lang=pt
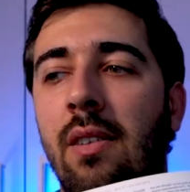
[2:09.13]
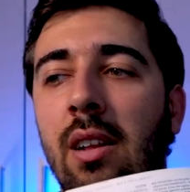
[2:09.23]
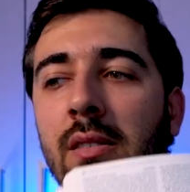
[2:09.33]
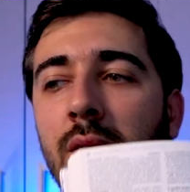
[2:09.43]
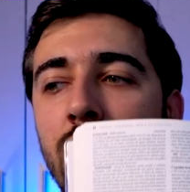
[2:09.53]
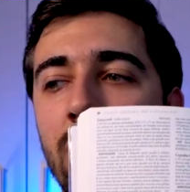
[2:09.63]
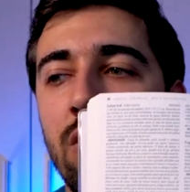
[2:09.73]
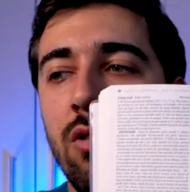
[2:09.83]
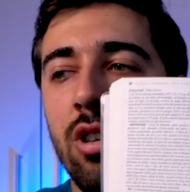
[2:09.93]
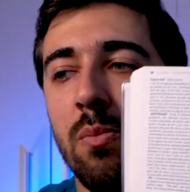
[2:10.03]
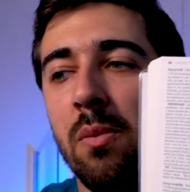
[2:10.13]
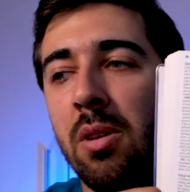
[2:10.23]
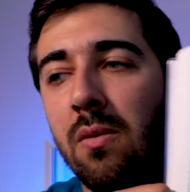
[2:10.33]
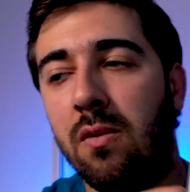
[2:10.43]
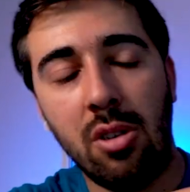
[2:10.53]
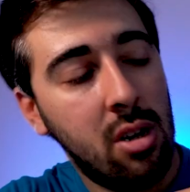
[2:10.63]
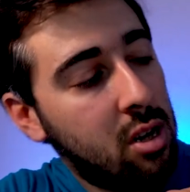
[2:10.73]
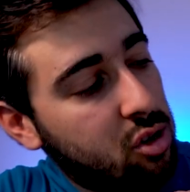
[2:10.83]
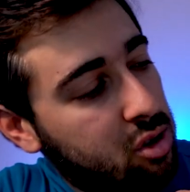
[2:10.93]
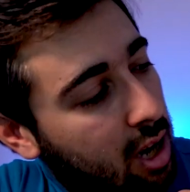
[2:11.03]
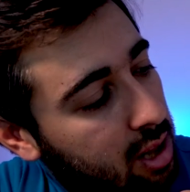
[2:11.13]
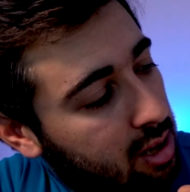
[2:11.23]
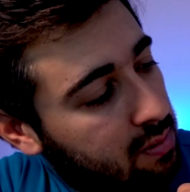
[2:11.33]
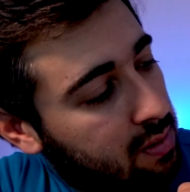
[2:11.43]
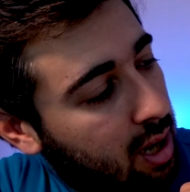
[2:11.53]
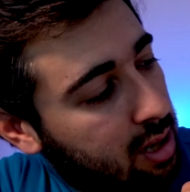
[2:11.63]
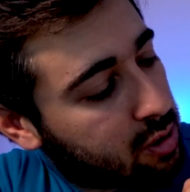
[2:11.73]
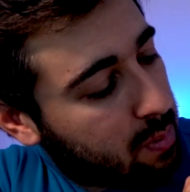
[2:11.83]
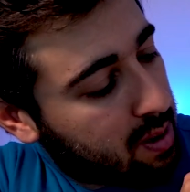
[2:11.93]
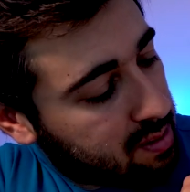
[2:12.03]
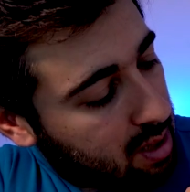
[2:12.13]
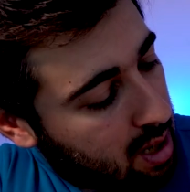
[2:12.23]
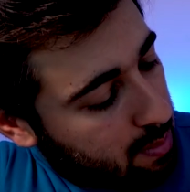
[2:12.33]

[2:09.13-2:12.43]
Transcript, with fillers: várias ilustrações que permitem-vos ajudar a identificar a espécie,